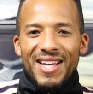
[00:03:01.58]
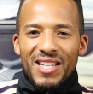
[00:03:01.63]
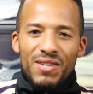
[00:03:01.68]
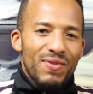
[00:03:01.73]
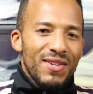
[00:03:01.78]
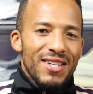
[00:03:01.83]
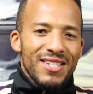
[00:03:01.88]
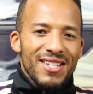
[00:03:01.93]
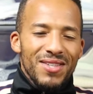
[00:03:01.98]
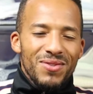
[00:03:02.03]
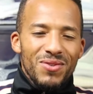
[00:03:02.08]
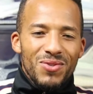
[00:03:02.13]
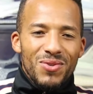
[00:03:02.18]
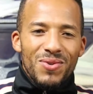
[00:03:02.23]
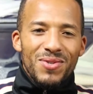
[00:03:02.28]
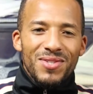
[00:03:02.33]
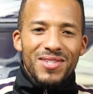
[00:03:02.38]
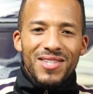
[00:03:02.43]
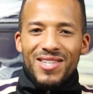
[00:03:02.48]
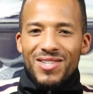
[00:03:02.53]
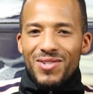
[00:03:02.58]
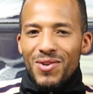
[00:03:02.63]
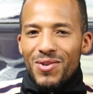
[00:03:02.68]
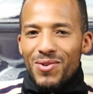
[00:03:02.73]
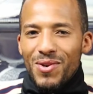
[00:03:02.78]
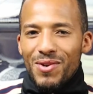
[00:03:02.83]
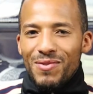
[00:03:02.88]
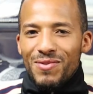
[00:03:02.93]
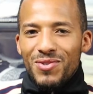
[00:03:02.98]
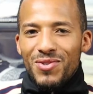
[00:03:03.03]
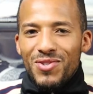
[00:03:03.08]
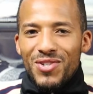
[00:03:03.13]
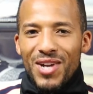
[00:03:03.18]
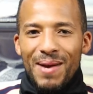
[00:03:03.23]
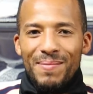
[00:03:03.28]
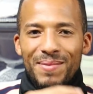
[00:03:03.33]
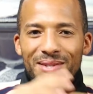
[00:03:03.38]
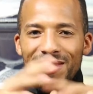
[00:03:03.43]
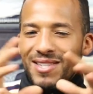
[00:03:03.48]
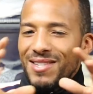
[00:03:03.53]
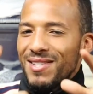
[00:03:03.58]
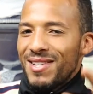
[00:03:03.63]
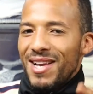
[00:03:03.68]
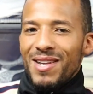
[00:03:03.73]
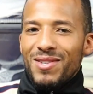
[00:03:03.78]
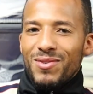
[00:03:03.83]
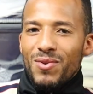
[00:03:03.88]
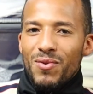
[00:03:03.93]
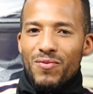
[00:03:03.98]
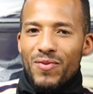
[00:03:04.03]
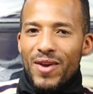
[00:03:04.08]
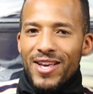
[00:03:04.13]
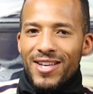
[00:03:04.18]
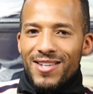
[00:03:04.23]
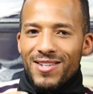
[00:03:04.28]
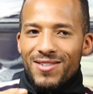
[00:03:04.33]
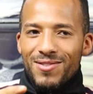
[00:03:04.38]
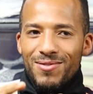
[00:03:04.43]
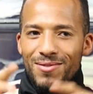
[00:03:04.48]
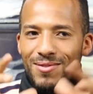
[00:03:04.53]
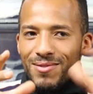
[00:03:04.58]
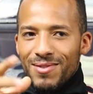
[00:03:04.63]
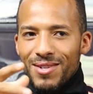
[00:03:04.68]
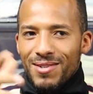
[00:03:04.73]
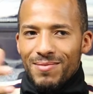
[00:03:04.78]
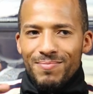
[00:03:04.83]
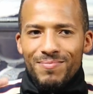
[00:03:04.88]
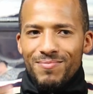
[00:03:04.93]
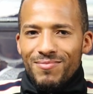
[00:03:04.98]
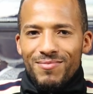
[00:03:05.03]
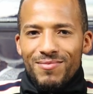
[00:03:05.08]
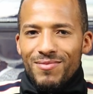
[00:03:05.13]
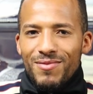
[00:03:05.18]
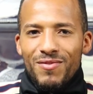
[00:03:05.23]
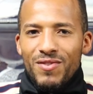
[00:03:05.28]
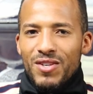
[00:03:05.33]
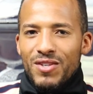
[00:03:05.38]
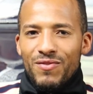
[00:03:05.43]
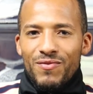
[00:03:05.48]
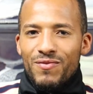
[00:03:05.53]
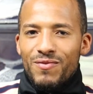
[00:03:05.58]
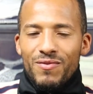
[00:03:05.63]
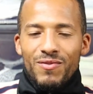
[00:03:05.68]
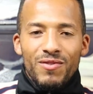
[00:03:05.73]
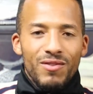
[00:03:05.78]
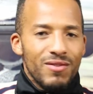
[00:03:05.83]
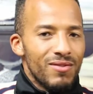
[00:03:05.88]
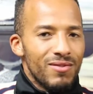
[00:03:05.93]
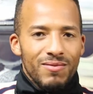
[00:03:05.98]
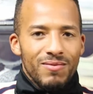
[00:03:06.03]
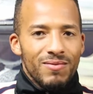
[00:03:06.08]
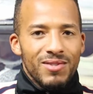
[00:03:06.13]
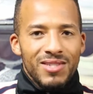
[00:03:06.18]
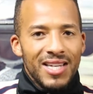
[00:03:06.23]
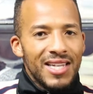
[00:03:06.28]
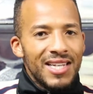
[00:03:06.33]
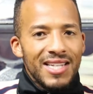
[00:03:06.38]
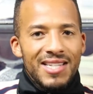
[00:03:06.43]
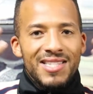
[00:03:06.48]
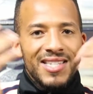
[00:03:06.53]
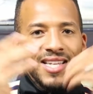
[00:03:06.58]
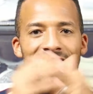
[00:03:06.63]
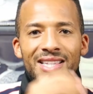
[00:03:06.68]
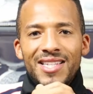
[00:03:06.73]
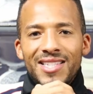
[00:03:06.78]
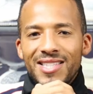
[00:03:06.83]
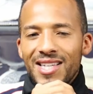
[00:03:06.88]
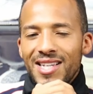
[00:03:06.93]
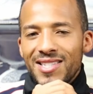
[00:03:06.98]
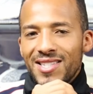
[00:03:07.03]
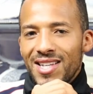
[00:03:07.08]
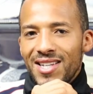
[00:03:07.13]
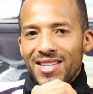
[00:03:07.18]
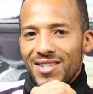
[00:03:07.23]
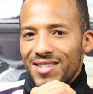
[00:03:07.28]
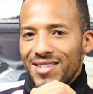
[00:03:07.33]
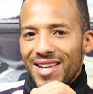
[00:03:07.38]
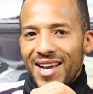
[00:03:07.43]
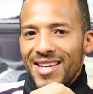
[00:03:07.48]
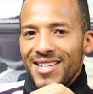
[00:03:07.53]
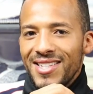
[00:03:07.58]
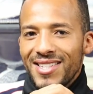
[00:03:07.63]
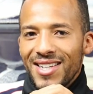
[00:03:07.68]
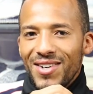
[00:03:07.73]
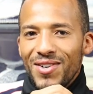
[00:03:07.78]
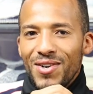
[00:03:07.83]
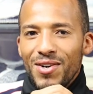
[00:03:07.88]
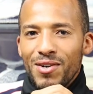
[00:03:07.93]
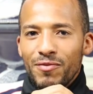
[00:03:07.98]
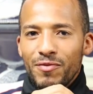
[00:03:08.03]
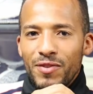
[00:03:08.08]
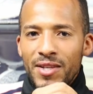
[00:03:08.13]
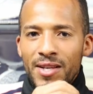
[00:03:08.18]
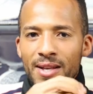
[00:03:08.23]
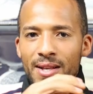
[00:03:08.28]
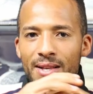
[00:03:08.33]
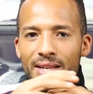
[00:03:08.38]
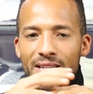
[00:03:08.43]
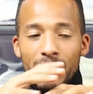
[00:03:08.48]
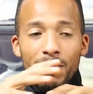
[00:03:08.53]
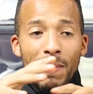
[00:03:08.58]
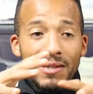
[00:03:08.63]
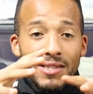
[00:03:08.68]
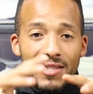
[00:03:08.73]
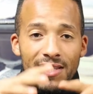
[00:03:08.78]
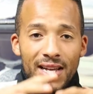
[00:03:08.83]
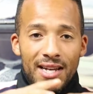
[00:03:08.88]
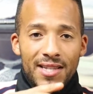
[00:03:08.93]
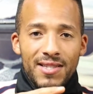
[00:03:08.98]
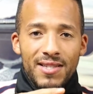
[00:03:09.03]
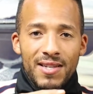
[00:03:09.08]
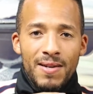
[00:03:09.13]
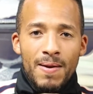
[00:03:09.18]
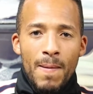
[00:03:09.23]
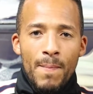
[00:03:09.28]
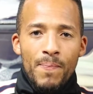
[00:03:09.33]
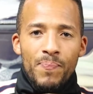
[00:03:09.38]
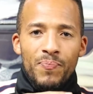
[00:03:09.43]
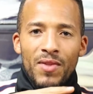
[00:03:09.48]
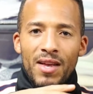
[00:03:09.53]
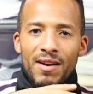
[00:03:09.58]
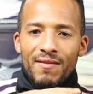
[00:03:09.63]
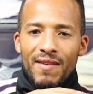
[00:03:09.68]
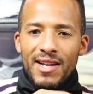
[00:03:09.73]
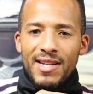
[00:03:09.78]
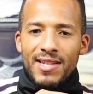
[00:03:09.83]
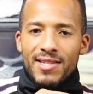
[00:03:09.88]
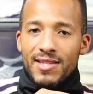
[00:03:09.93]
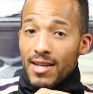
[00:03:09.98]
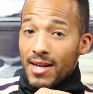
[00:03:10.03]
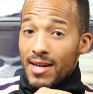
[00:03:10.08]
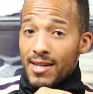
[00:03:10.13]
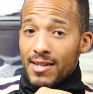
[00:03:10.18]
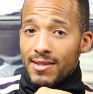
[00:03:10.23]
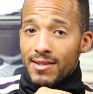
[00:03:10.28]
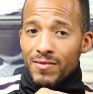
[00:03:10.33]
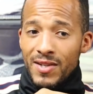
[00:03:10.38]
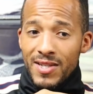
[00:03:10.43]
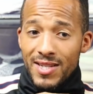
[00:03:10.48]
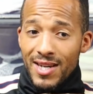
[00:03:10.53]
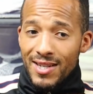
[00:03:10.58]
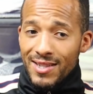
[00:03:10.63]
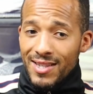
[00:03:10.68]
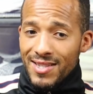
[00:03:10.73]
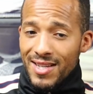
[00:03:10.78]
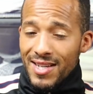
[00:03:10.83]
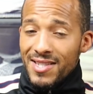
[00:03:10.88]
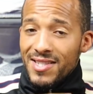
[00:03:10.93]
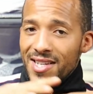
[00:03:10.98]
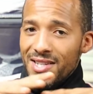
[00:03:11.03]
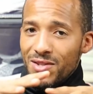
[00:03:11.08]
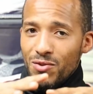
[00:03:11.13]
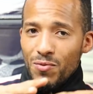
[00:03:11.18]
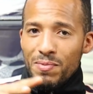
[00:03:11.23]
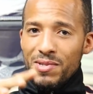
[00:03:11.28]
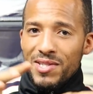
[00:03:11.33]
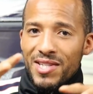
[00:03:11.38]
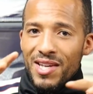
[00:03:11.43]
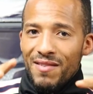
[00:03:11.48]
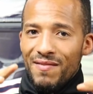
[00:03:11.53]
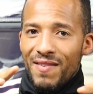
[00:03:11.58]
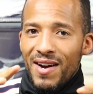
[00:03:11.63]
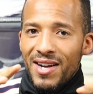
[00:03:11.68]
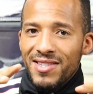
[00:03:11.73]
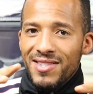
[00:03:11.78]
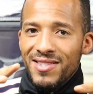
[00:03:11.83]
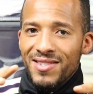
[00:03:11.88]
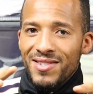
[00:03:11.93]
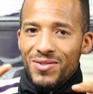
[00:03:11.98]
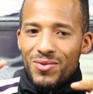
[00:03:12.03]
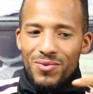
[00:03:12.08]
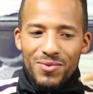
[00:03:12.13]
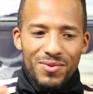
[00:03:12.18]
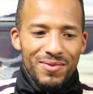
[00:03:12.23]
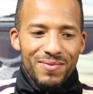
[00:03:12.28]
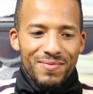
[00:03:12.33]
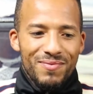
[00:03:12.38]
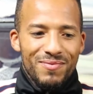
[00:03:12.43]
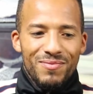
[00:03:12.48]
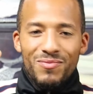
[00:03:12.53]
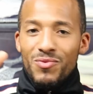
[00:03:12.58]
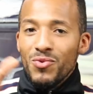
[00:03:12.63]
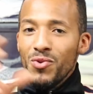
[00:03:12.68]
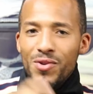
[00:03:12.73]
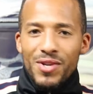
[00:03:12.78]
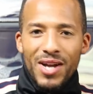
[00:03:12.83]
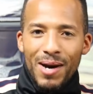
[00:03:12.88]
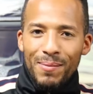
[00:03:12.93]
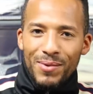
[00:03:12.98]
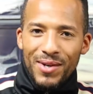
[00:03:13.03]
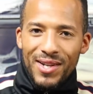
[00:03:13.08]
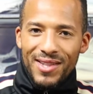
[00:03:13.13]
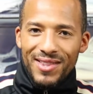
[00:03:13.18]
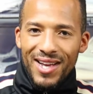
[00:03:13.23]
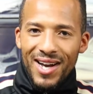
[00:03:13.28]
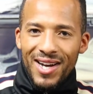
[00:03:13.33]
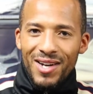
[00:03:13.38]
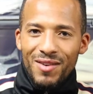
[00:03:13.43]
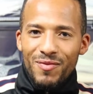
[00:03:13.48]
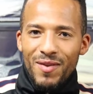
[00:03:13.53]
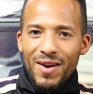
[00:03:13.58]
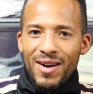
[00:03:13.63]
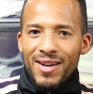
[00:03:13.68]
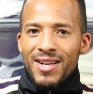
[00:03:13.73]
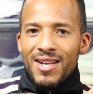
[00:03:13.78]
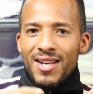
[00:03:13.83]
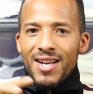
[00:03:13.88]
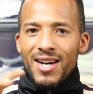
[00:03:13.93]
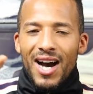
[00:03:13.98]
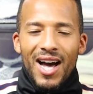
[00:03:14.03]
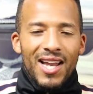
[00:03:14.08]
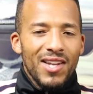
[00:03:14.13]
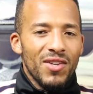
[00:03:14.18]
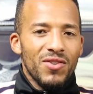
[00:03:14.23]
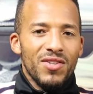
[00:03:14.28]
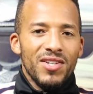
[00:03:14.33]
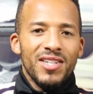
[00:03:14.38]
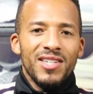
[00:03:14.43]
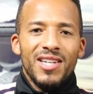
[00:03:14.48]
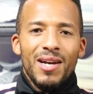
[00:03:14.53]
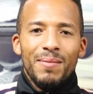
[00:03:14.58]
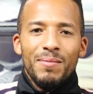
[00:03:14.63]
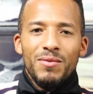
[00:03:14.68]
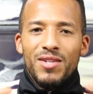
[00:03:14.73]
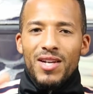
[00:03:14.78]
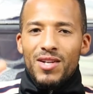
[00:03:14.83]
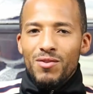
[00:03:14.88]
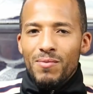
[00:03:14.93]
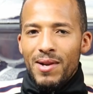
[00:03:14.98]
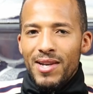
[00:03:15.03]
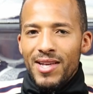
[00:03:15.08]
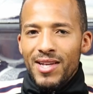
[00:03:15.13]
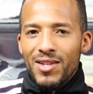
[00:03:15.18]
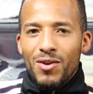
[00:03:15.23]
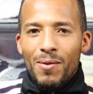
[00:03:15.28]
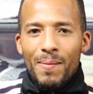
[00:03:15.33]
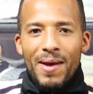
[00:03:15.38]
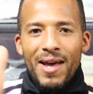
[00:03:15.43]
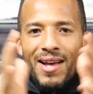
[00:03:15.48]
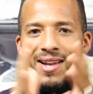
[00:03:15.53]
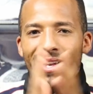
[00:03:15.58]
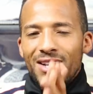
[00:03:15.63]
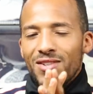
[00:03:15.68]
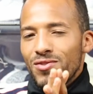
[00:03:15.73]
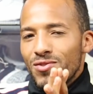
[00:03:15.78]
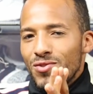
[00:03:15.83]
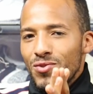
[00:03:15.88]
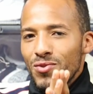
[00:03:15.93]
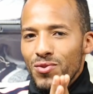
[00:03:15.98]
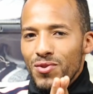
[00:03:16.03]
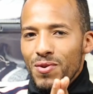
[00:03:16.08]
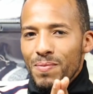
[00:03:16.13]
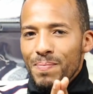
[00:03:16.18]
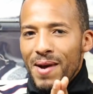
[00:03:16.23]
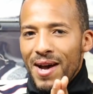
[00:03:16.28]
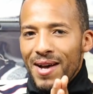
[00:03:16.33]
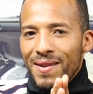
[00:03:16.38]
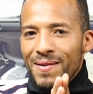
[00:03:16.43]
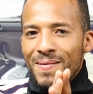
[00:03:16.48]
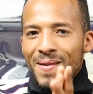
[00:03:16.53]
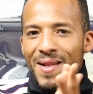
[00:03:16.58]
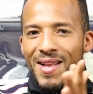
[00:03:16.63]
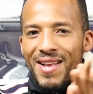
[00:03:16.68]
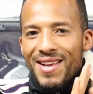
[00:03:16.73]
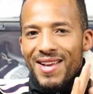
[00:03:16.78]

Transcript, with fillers: Ich finde das halt nur so lustig, dass Leute irgendwie so schreiben, dass das halt so fake ist. So, ähm, ich sehe den Sinn nicht jetzt dahinter irgendwie. Ich mache das Ganze weil es halt, wie gesagt, das Ganze hier ist so ein bisschen gewachsen, so null Abonnenten angefangen. Alle und ich haben uns halt überlegt, komm her, lass uns YouTube machen.